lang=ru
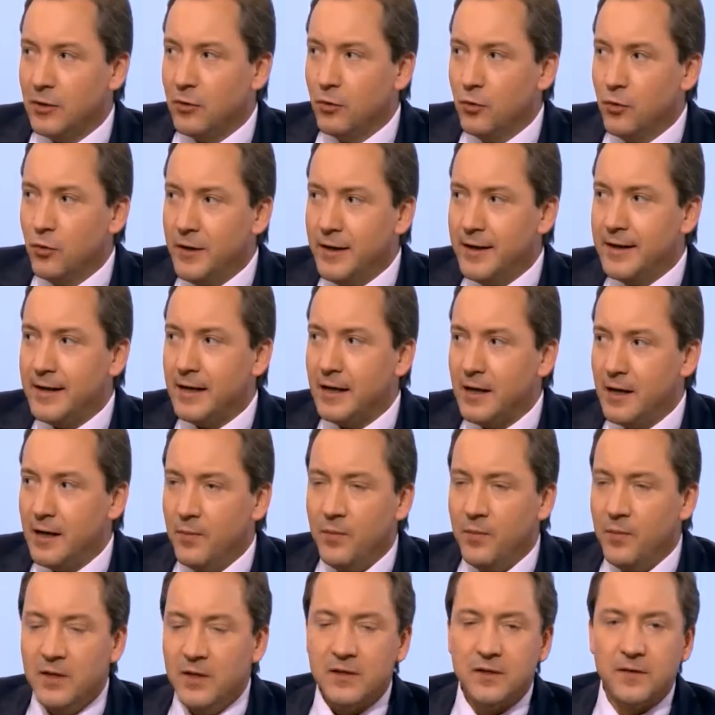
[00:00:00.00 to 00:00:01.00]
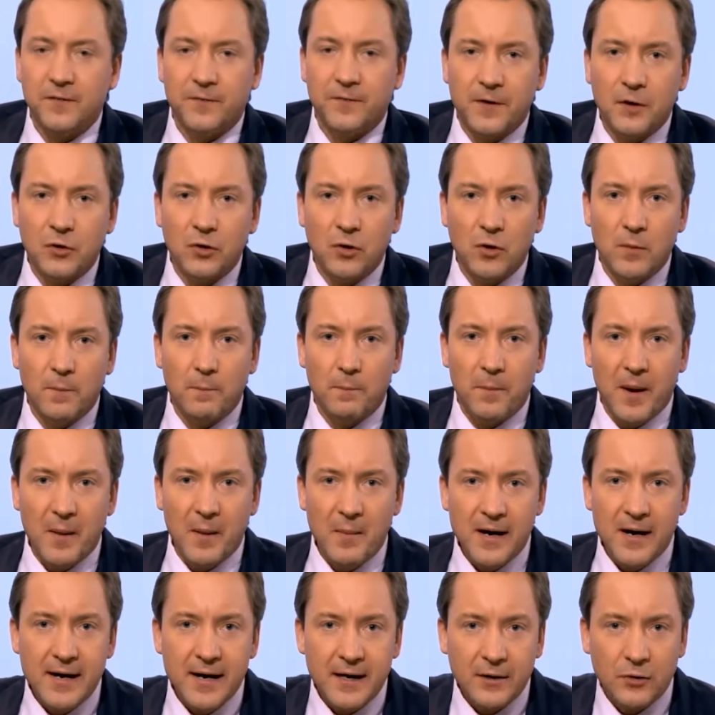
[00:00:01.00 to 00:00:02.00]
Это уникальный социальный бизнес, в котором,
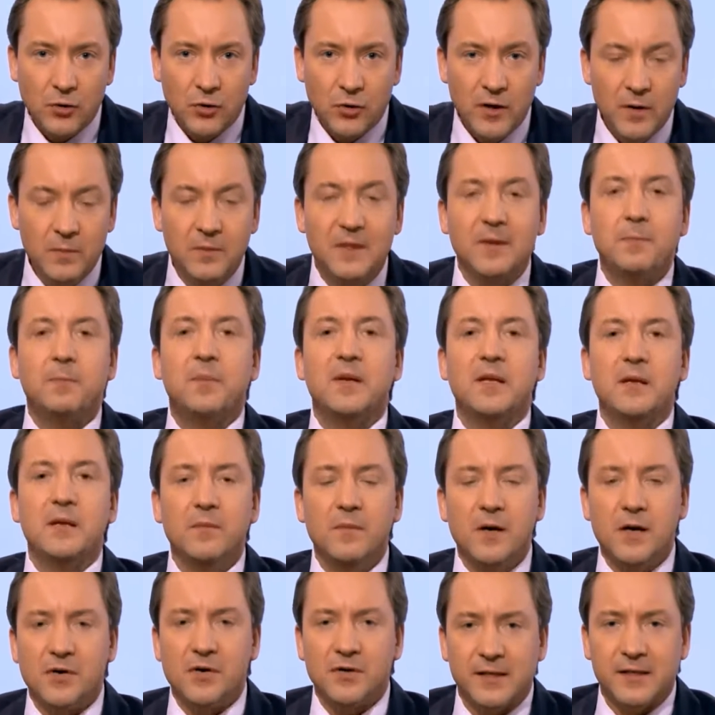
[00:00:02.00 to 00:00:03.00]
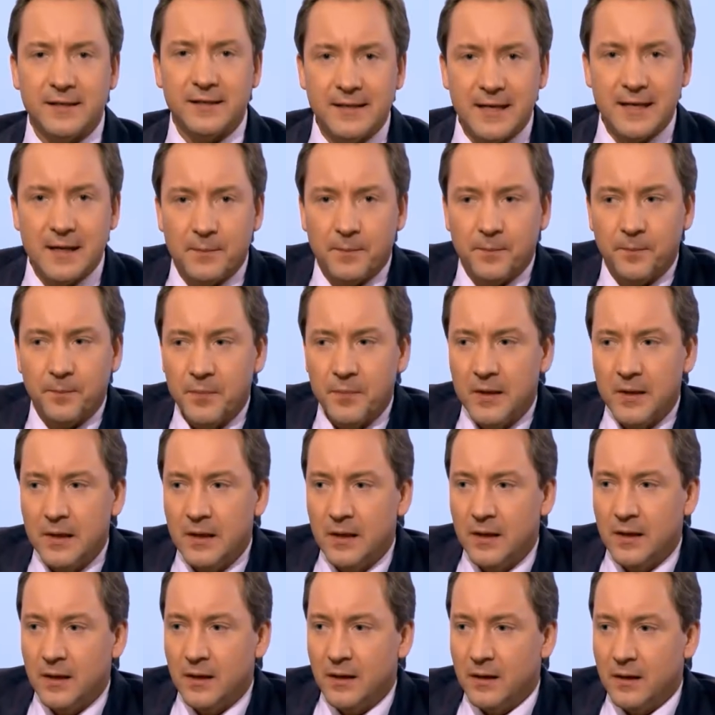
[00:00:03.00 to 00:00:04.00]
помогая другим, ты поднимаешься сам.
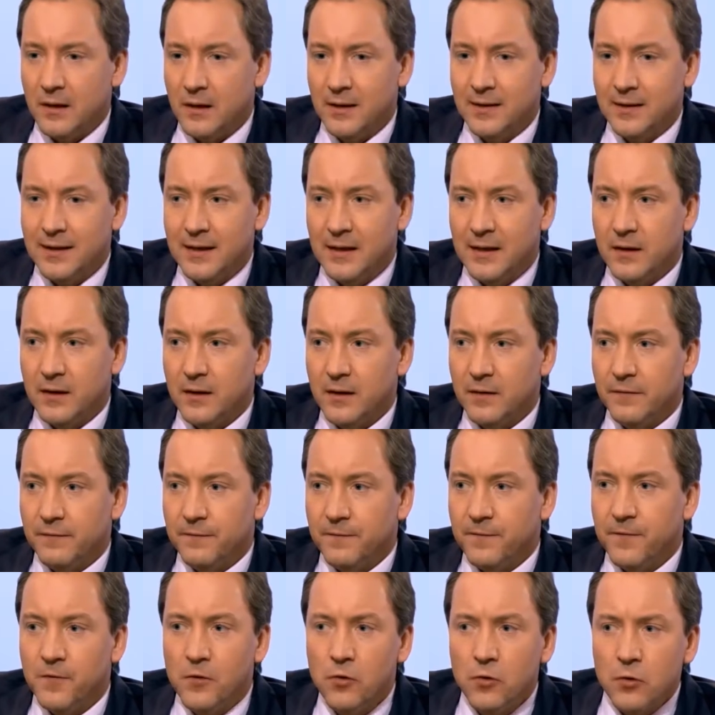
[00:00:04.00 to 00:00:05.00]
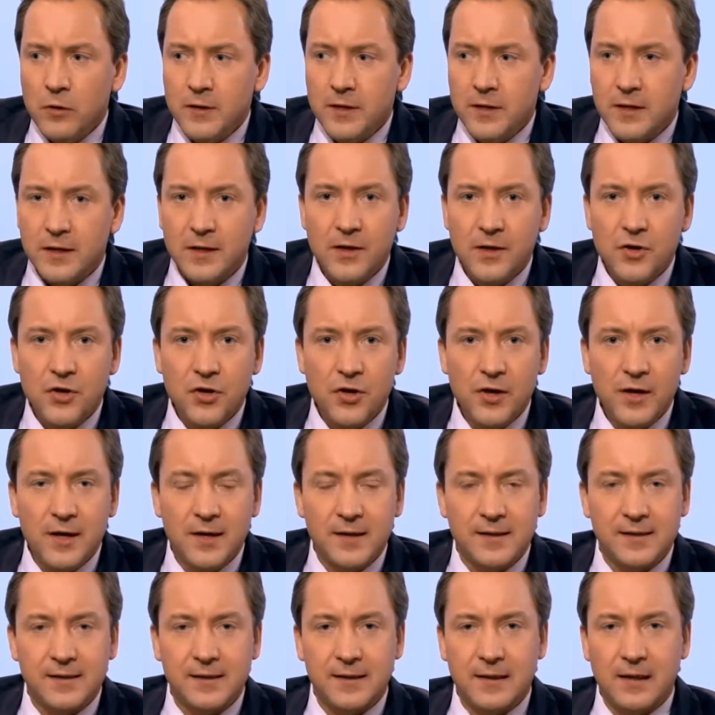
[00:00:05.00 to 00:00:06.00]
Это в корне
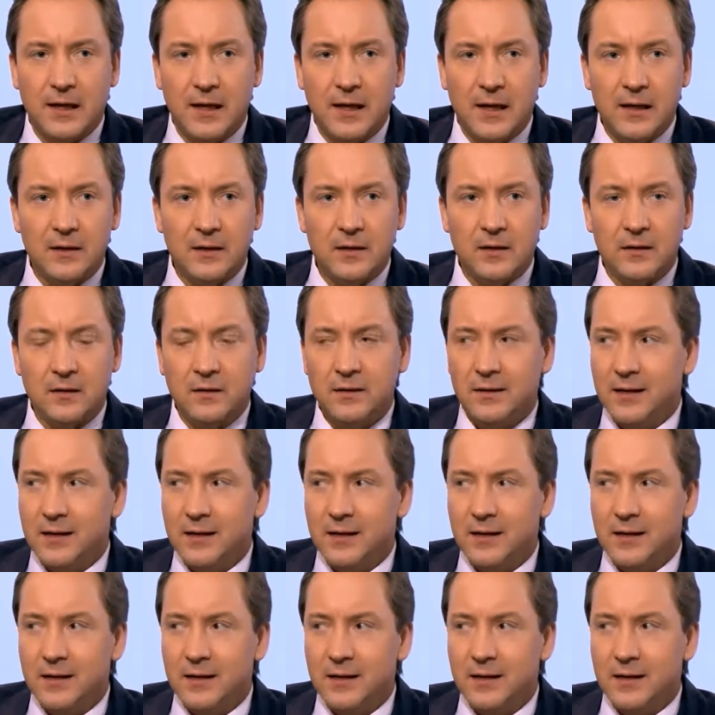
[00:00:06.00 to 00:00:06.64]
отличается от